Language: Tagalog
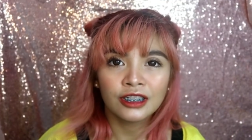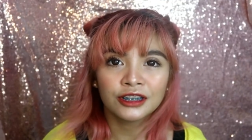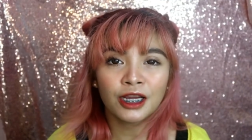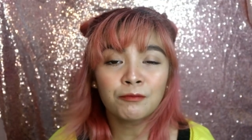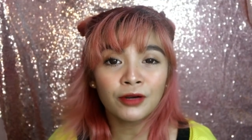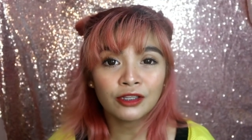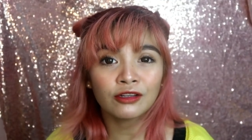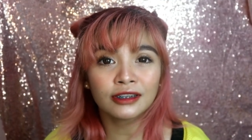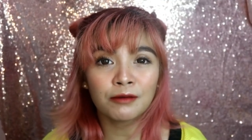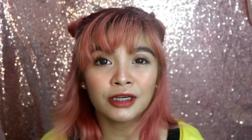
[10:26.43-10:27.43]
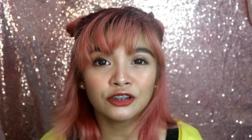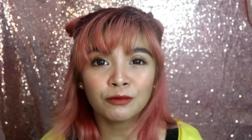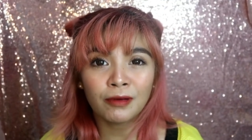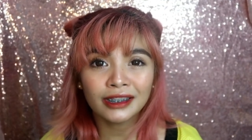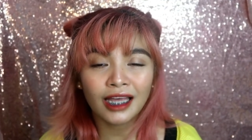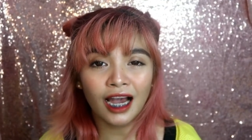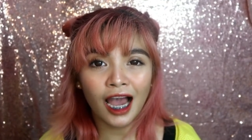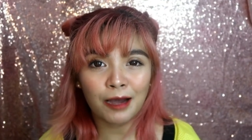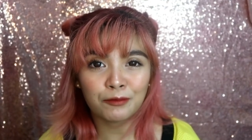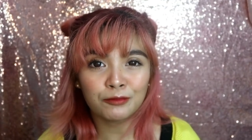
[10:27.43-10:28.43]
Siyempre, no, sa medyo bandang
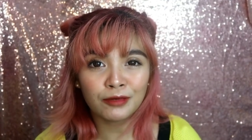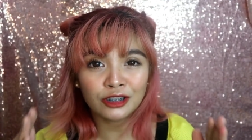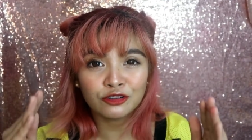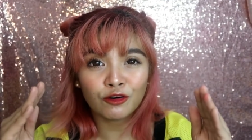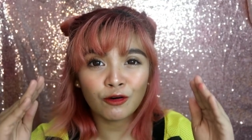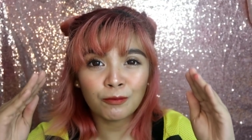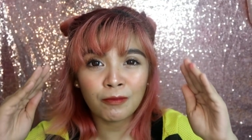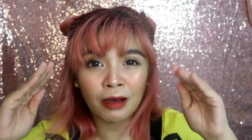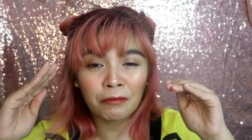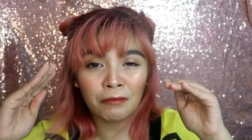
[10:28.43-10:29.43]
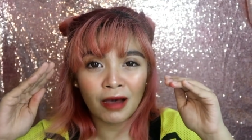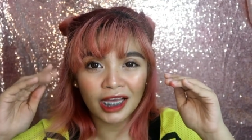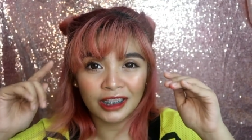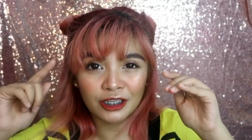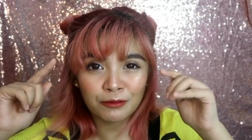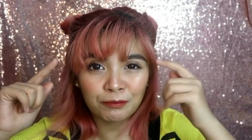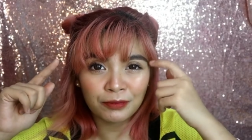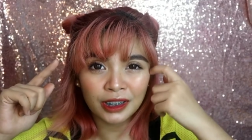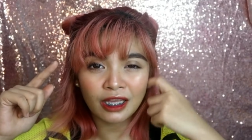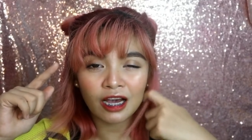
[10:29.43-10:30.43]
hapon, medyo bababa na yung
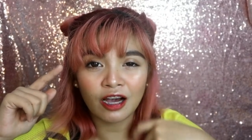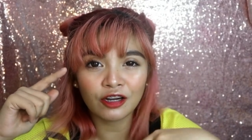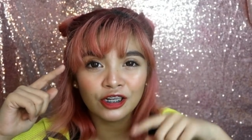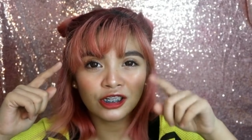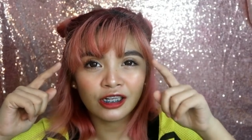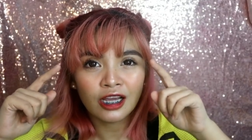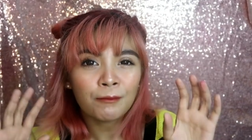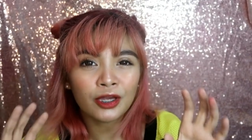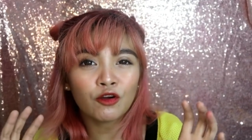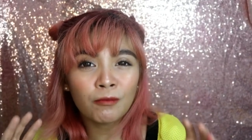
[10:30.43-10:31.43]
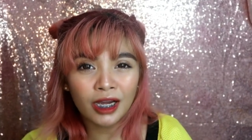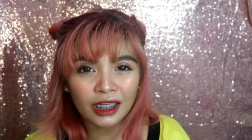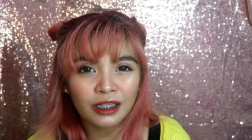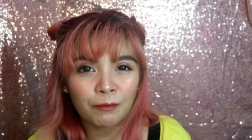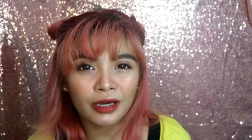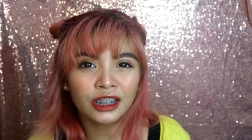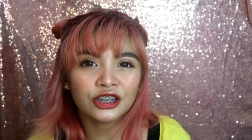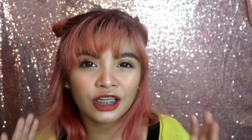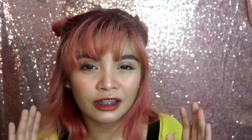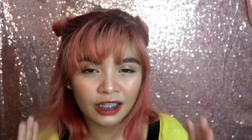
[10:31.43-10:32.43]
pinaka-curl, pero maganda pa
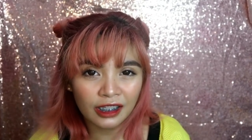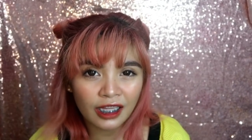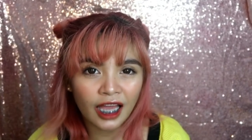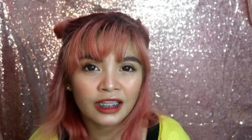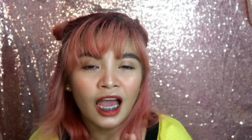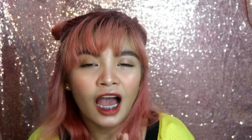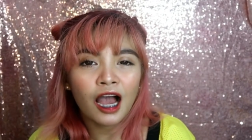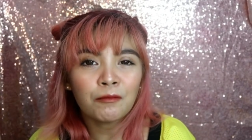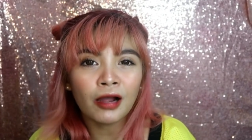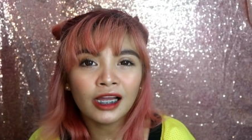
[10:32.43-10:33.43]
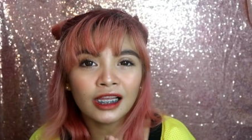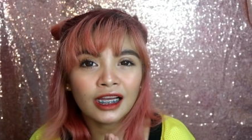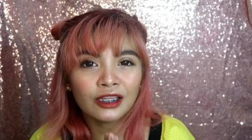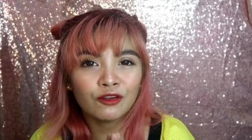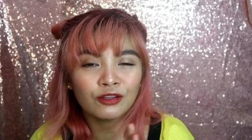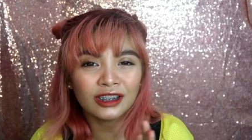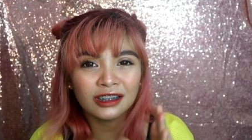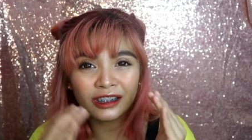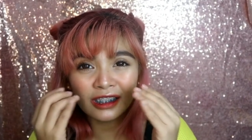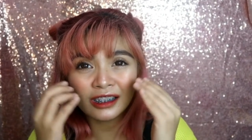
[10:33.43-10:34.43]
rin siyang tignan. Ang mahalaga doon is
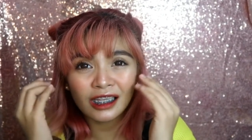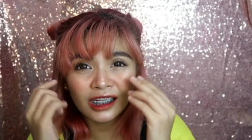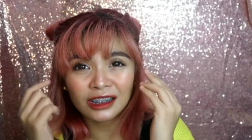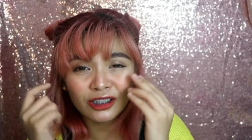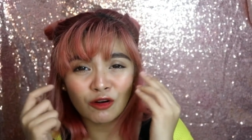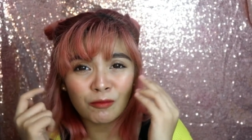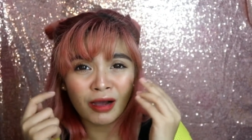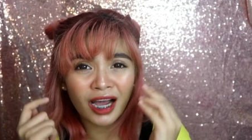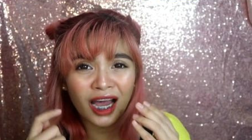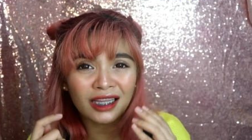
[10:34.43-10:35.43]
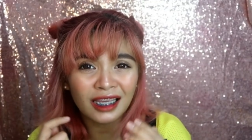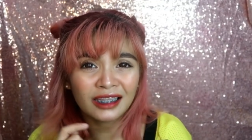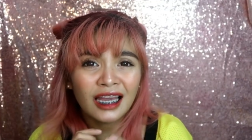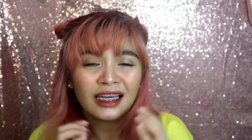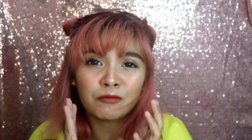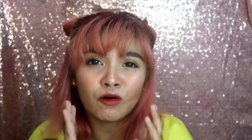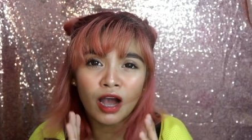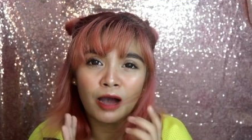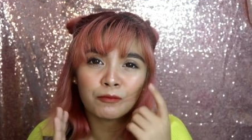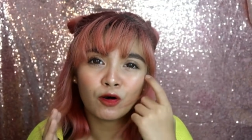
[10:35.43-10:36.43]
hindi talaga siya kumakalat sa
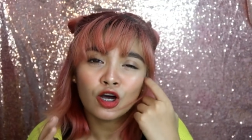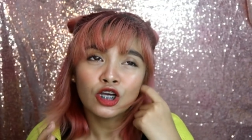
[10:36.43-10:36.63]
mukha mo.